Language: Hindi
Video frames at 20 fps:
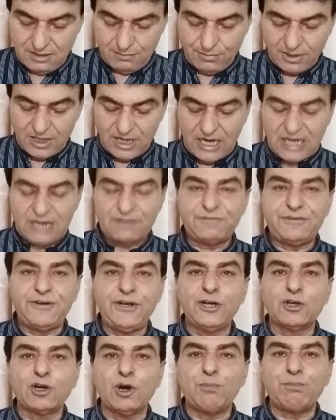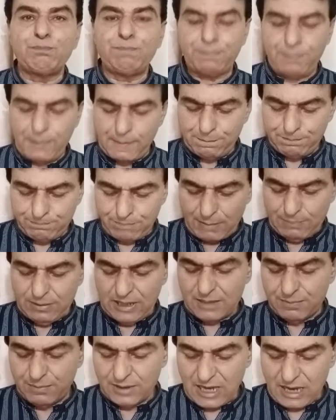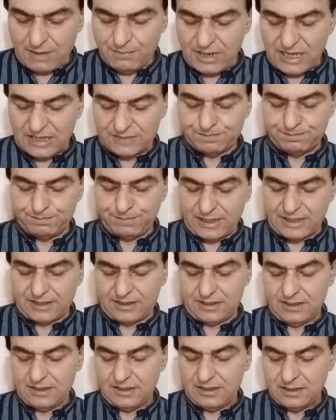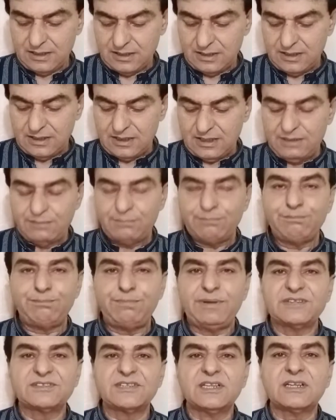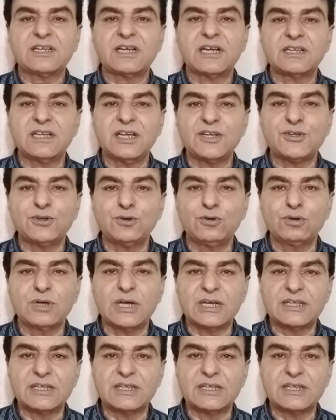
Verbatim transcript: मुखालफी को पब्लिक मकाम पर बेजत करना शुरू कर